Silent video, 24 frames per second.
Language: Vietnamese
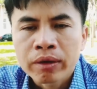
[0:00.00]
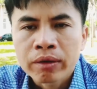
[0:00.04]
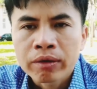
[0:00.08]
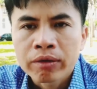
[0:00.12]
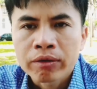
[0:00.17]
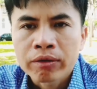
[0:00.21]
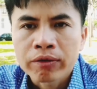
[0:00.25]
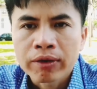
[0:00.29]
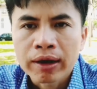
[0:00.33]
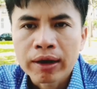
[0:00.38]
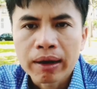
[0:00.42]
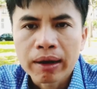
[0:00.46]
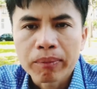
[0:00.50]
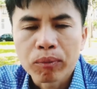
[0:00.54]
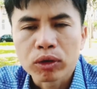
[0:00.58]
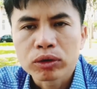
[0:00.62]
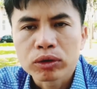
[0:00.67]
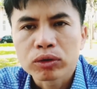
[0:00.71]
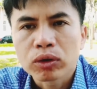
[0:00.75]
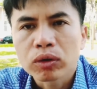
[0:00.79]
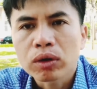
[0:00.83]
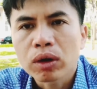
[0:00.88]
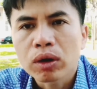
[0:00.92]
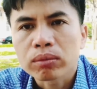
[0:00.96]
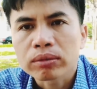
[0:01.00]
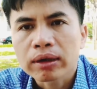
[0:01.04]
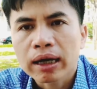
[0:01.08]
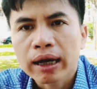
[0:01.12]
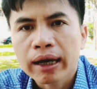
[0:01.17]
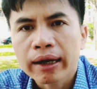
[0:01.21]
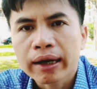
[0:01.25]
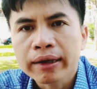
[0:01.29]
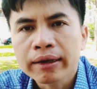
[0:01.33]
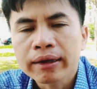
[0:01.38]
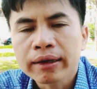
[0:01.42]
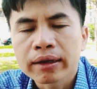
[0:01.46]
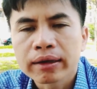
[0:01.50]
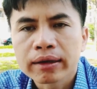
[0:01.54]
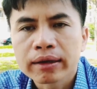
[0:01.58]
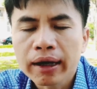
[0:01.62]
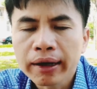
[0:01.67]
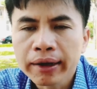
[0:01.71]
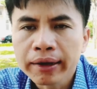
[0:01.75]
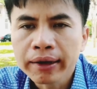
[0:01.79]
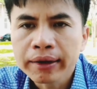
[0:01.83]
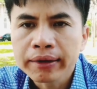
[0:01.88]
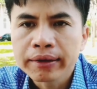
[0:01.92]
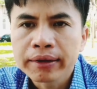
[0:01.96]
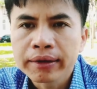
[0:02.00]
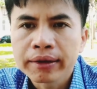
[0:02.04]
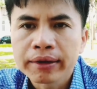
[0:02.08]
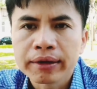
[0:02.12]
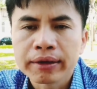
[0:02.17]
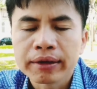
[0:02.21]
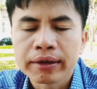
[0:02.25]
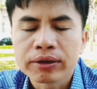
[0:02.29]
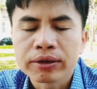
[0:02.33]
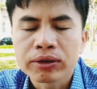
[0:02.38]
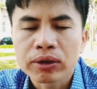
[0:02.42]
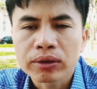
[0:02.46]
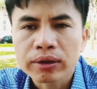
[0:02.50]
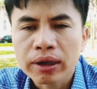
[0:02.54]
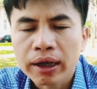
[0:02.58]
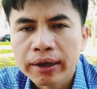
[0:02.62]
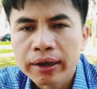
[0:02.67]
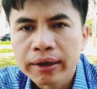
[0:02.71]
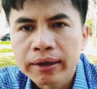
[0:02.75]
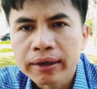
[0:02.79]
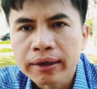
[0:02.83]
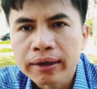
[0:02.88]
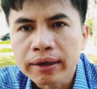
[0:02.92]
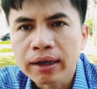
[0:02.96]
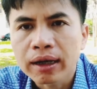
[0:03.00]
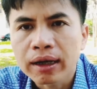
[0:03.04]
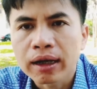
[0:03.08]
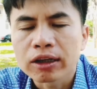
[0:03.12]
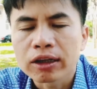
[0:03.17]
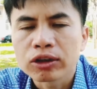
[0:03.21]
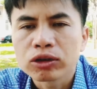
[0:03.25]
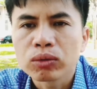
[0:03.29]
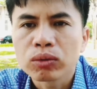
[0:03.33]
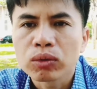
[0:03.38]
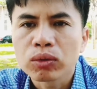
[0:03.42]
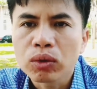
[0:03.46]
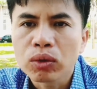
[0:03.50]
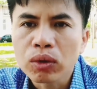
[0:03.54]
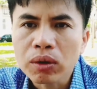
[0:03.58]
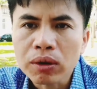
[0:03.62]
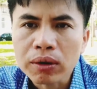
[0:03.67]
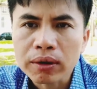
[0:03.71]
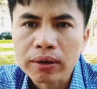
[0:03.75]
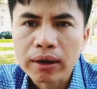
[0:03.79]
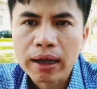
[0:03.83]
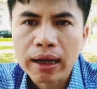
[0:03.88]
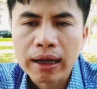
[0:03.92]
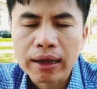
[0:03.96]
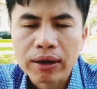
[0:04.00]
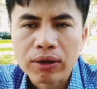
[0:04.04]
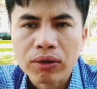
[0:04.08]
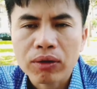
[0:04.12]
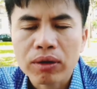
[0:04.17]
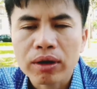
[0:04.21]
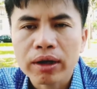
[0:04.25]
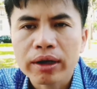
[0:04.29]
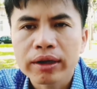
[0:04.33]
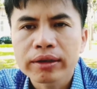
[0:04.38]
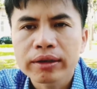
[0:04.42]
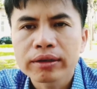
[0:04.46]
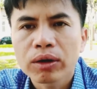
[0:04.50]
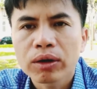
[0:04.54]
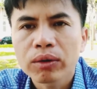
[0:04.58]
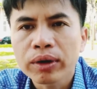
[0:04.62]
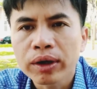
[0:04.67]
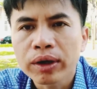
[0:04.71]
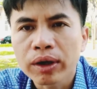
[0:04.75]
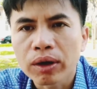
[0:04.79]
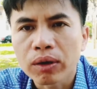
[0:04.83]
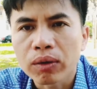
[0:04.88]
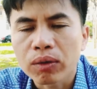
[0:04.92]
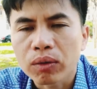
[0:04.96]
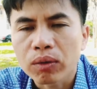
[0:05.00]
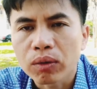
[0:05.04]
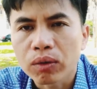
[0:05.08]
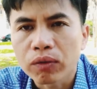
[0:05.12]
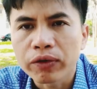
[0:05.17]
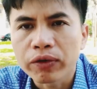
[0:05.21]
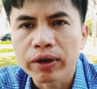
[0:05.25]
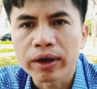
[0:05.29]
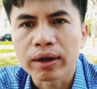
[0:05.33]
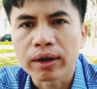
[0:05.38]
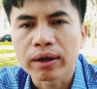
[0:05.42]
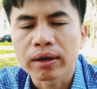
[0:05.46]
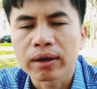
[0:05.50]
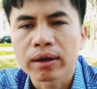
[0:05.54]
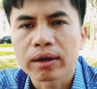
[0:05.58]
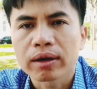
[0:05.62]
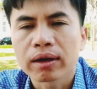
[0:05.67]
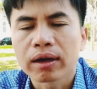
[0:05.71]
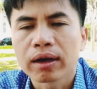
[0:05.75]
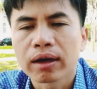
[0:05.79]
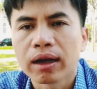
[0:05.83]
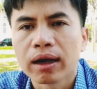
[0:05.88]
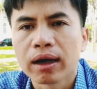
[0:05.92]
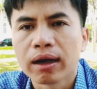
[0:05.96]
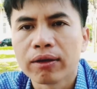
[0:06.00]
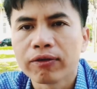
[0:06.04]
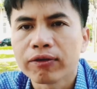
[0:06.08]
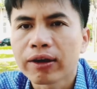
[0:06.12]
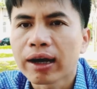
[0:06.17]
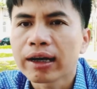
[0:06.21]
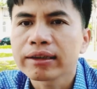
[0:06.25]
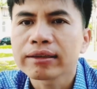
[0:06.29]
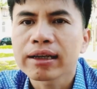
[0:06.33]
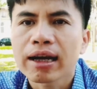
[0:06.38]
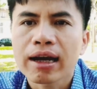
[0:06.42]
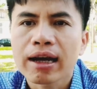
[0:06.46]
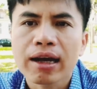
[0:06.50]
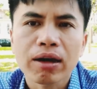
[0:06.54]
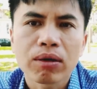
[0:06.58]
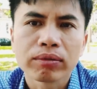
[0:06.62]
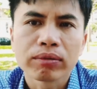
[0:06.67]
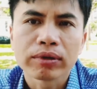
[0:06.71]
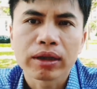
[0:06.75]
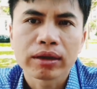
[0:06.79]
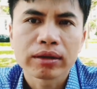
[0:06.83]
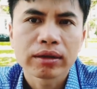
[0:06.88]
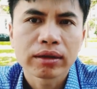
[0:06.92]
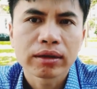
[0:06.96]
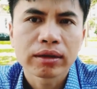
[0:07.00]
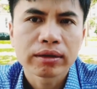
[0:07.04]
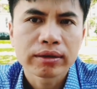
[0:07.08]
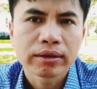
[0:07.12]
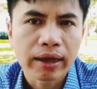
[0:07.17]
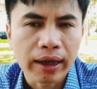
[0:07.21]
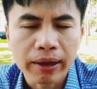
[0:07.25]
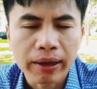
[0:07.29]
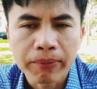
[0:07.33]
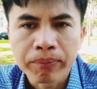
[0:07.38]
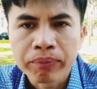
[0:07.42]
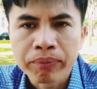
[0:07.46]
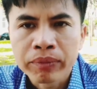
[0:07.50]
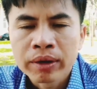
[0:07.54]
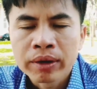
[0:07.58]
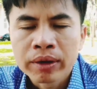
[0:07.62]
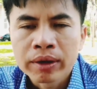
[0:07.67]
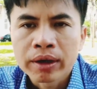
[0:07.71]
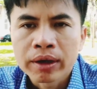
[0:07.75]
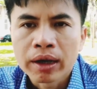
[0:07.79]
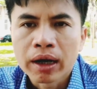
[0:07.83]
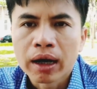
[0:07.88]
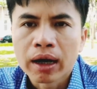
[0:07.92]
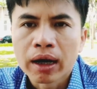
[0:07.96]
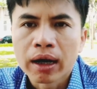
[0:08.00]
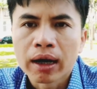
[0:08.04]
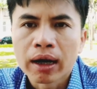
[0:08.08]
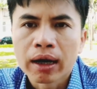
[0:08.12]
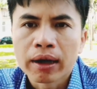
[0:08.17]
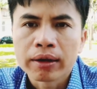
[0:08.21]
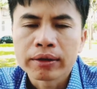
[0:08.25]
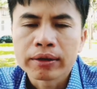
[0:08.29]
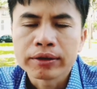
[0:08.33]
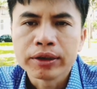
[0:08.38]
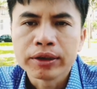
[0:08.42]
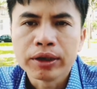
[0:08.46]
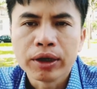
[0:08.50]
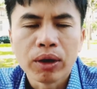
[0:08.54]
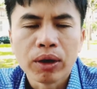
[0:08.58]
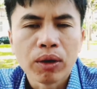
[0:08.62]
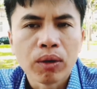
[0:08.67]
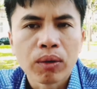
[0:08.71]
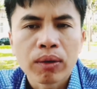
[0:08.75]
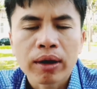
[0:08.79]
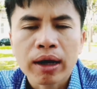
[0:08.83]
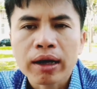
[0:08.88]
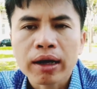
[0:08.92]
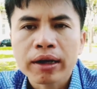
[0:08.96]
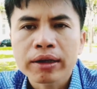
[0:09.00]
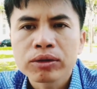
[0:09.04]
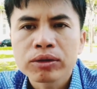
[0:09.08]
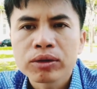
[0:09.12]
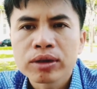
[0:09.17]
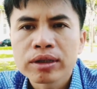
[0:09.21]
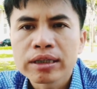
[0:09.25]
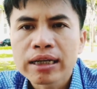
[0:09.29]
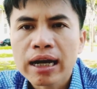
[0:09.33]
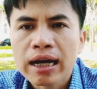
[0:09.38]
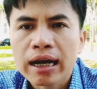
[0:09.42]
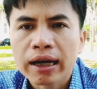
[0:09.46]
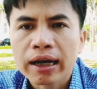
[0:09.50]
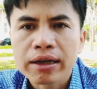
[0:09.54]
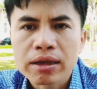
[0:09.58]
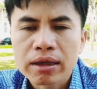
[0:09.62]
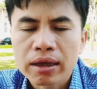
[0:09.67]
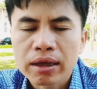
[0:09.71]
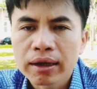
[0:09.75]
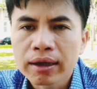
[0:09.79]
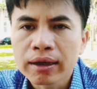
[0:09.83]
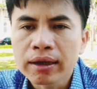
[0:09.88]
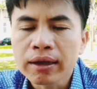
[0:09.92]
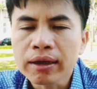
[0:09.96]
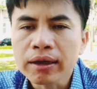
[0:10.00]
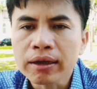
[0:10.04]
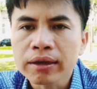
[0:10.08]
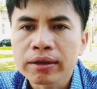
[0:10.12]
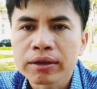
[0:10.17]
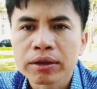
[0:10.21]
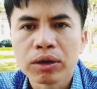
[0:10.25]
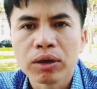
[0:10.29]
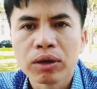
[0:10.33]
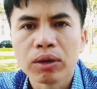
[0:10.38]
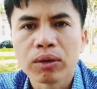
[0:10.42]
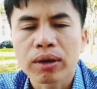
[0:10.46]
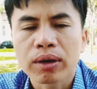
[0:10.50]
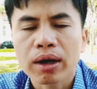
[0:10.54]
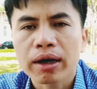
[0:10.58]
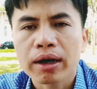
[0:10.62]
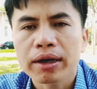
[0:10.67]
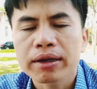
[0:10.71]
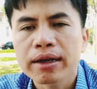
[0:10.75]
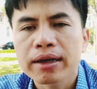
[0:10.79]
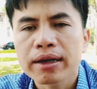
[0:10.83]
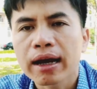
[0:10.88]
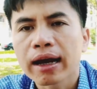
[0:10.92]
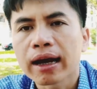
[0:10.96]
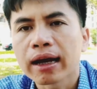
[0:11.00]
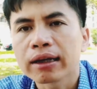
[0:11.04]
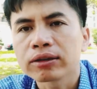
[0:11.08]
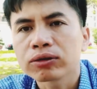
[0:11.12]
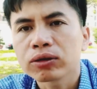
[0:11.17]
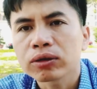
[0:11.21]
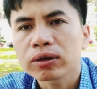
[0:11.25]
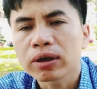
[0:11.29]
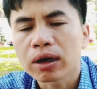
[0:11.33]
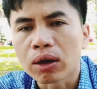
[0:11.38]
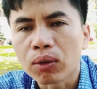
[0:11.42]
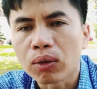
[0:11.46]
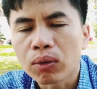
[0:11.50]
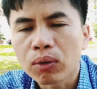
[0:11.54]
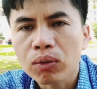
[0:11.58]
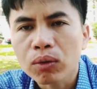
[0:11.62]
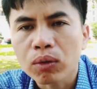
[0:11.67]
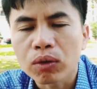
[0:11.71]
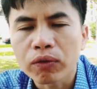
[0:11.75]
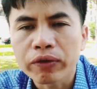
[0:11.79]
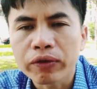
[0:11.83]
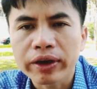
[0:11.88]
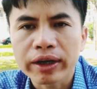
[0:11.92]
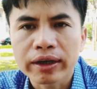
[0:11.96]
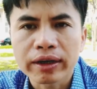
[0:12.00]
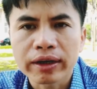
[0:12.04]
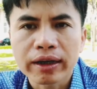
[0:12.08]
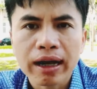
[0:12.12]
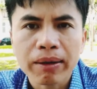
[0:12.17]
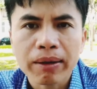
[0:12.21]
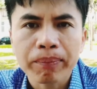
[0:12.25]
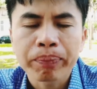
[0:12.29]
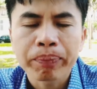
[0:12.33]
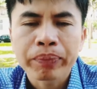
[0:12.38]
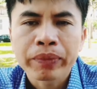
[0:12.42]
và một số động thái gần đây thì cho thấy là Trung Quốc đang có cái dấu hiệu của việc là phá giá đồng nhân dân tệ. À, nhiều các cái chuyên gia kinh tế, nhiều các cái nhà xuất khẩu của Việt Nam